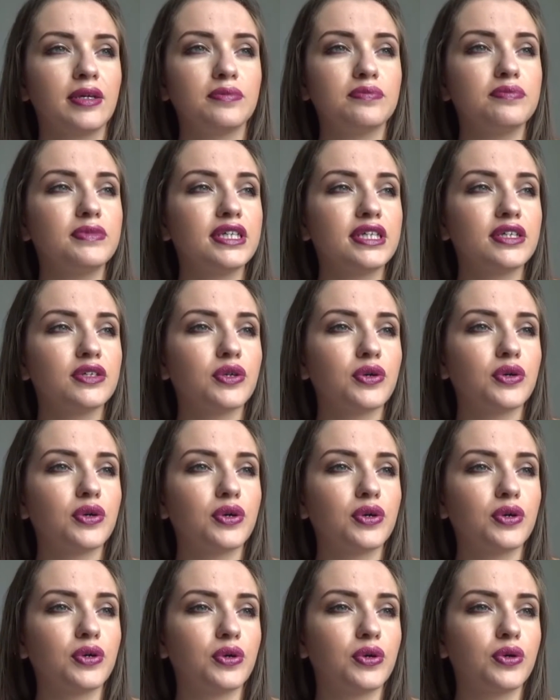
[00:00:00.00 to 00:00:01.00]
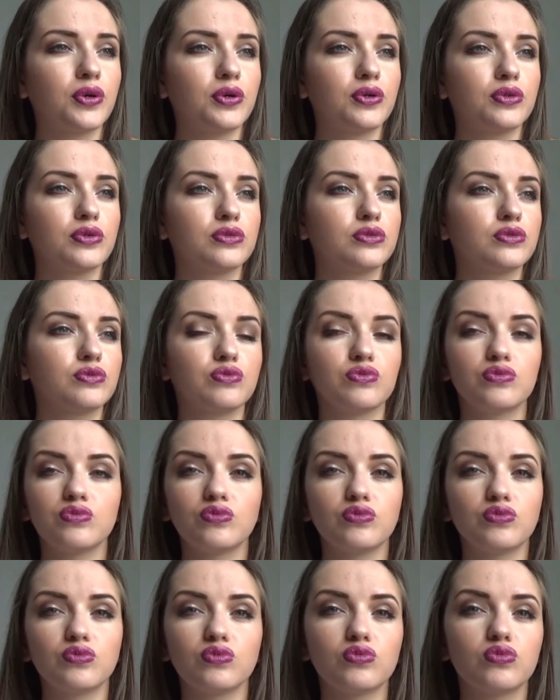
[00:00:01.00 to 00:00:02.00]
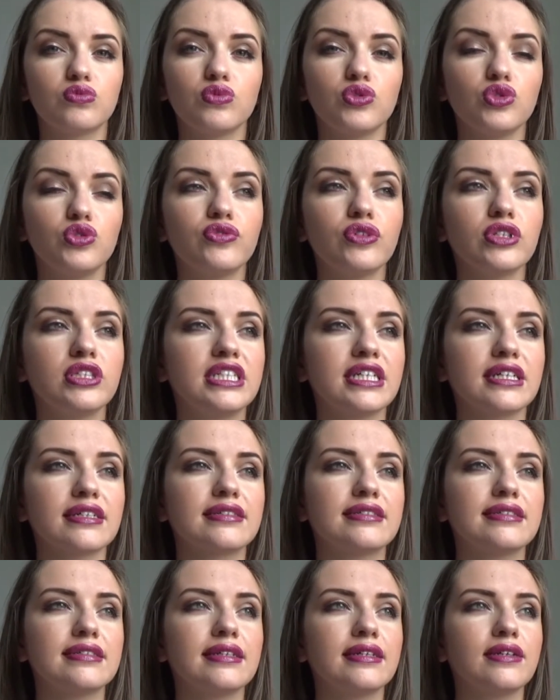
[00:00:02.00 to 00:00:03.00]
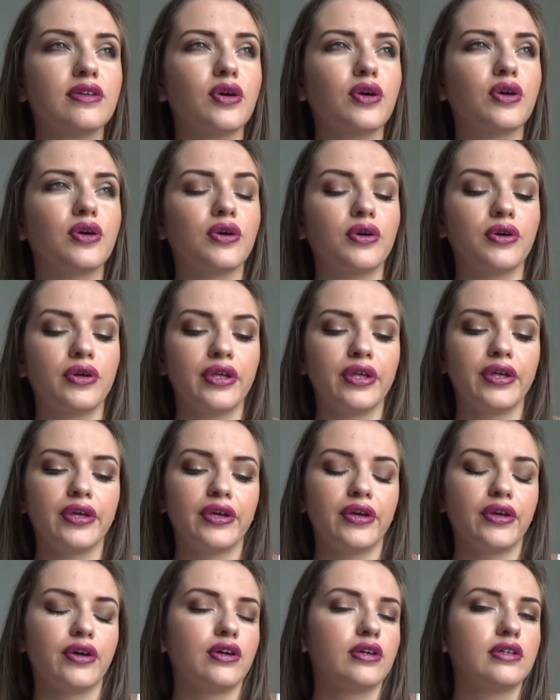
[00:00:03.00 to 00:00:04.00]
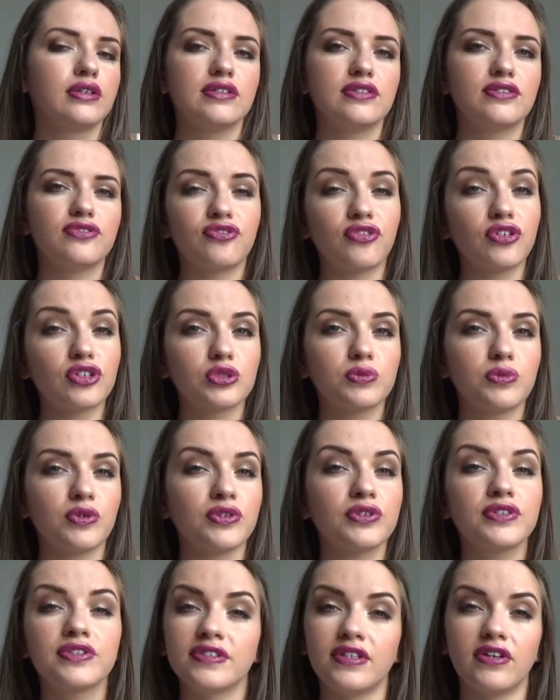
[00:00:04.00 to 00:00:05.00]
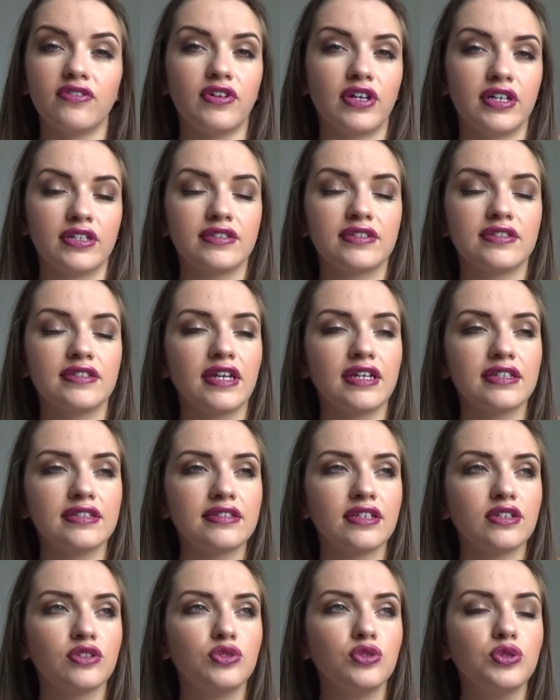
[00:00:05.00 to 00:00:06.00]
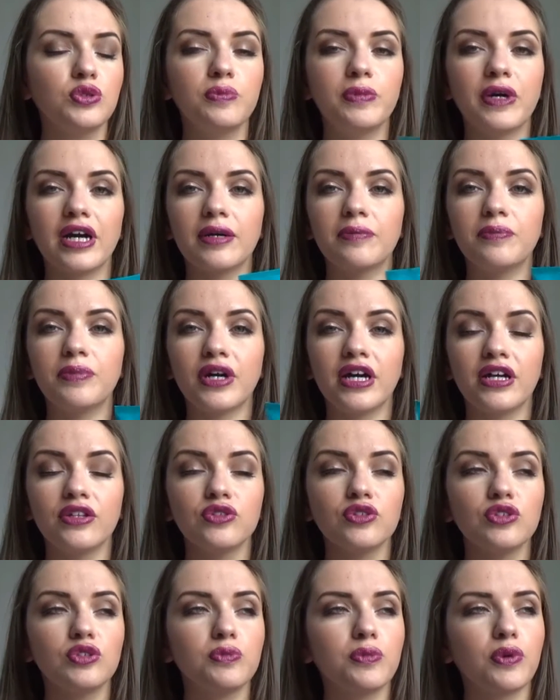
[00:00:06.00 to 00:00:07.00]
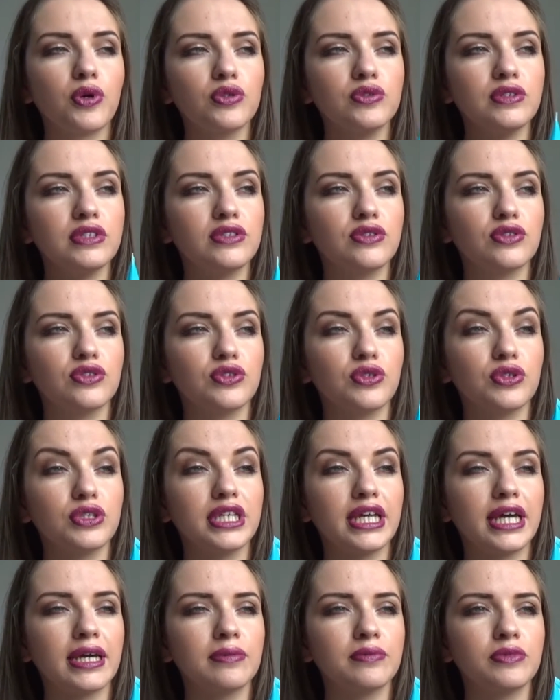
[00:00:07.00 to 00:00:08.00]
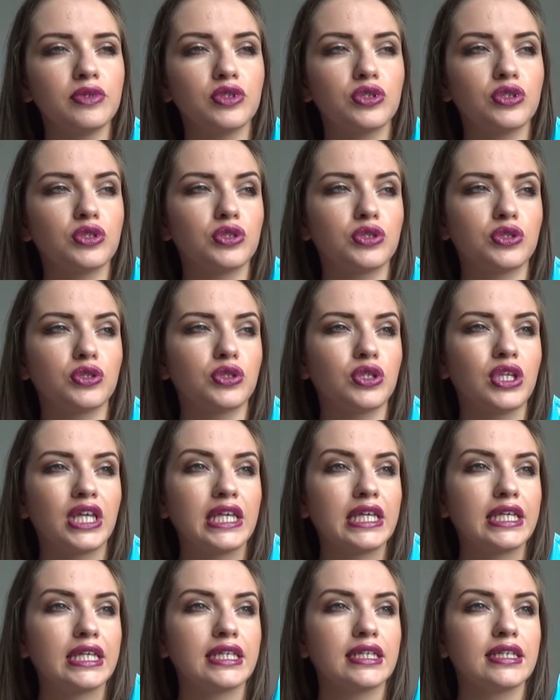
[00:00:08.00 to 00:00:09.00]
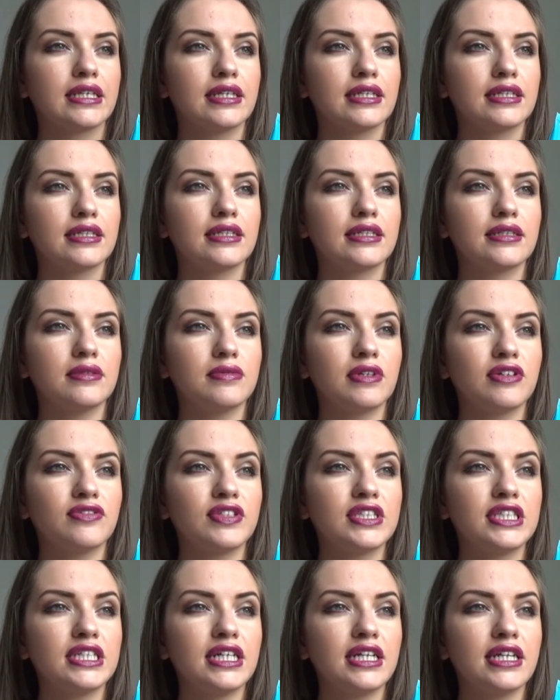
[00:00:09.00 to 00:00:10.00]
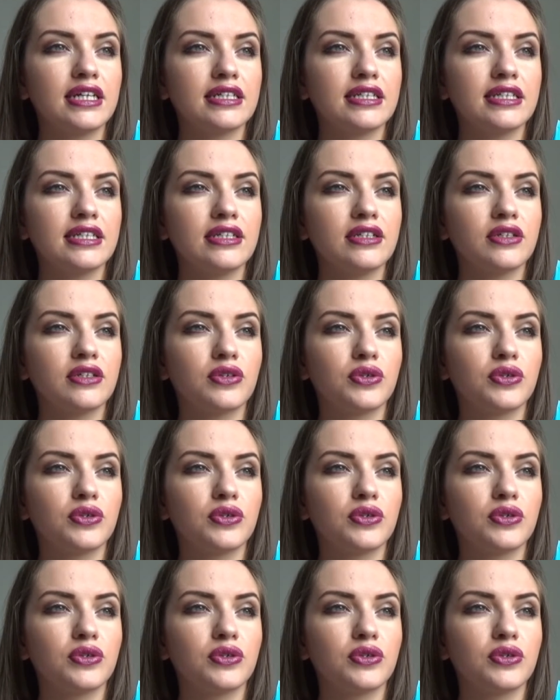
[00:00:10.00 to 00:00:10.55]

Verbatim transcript: Mais euh, je veux dire, c'est... Euh, franchement, ça va. C'est assez doux par rapport à un autre produit de cette gamme qui m'avait déglingué